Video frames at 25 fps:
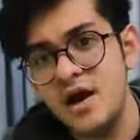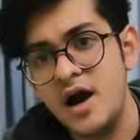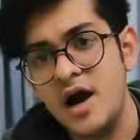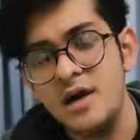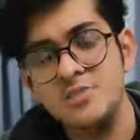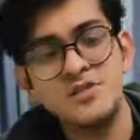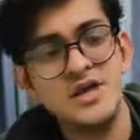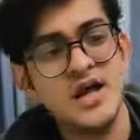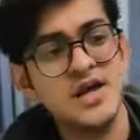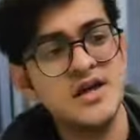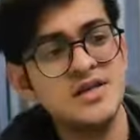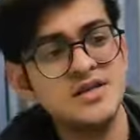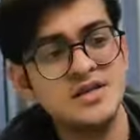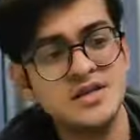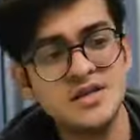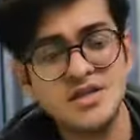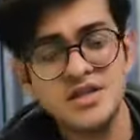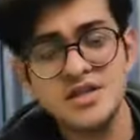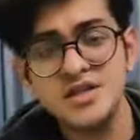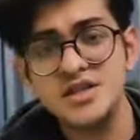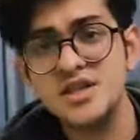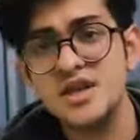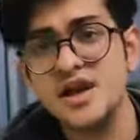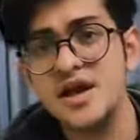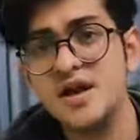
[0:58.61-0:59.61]
आप चाहे किसी से
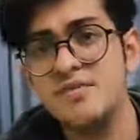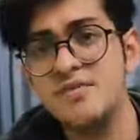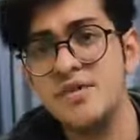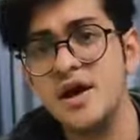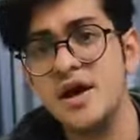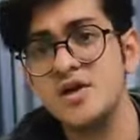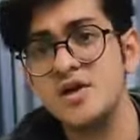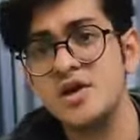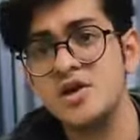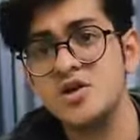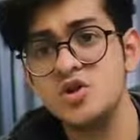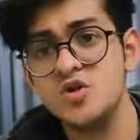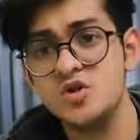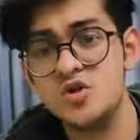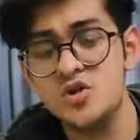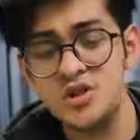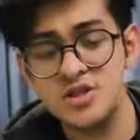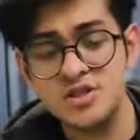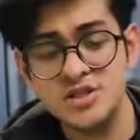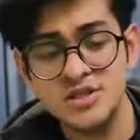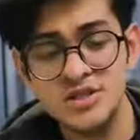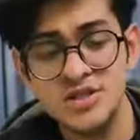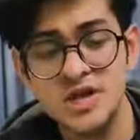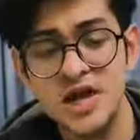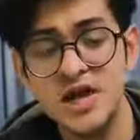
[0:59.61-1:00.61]
कितना ही प्यार करते हो ये
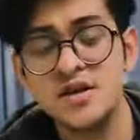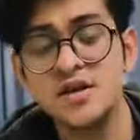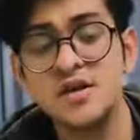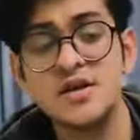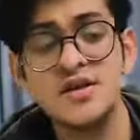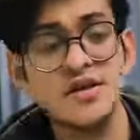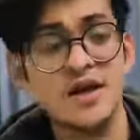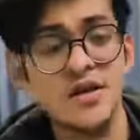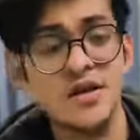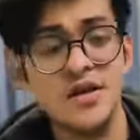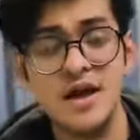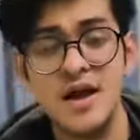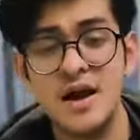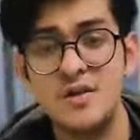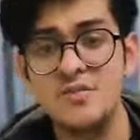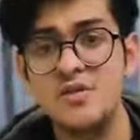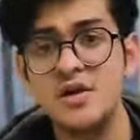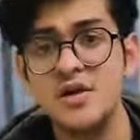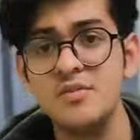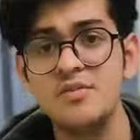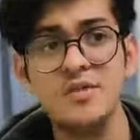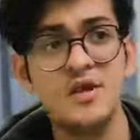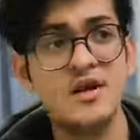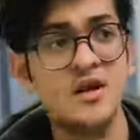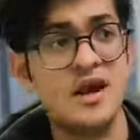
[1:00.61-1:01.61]
चीज याद रखना कि
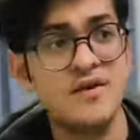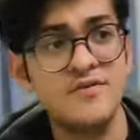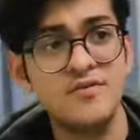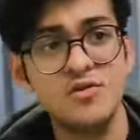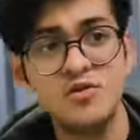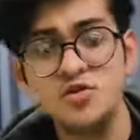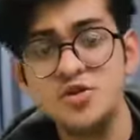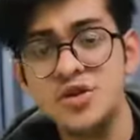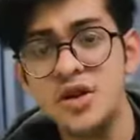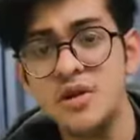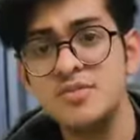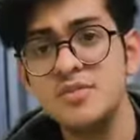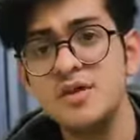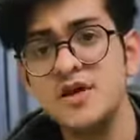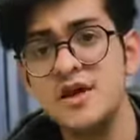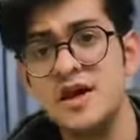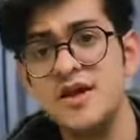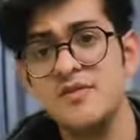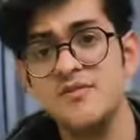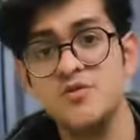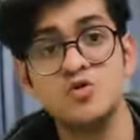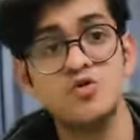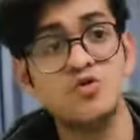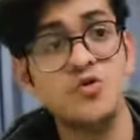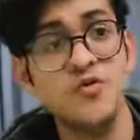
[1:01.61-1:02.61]
आपकी अपनी लाइफ है उसकी अपनी
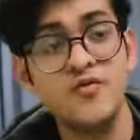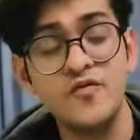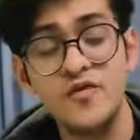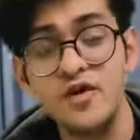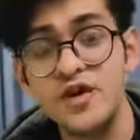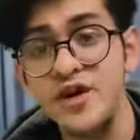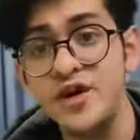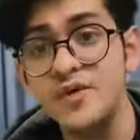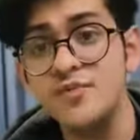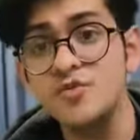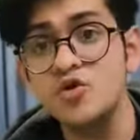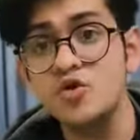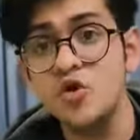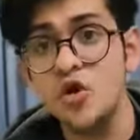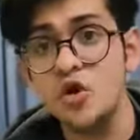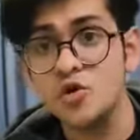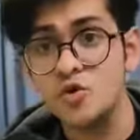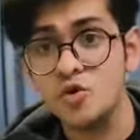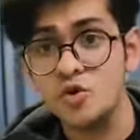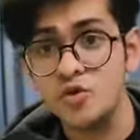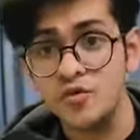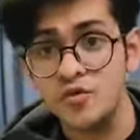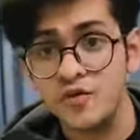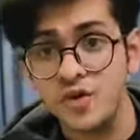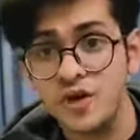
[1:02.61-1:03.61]
लाइफ है उसको फ्रीडम दो और
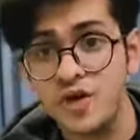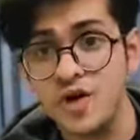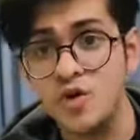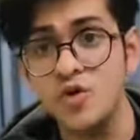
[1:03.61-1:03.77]
खुद फ्री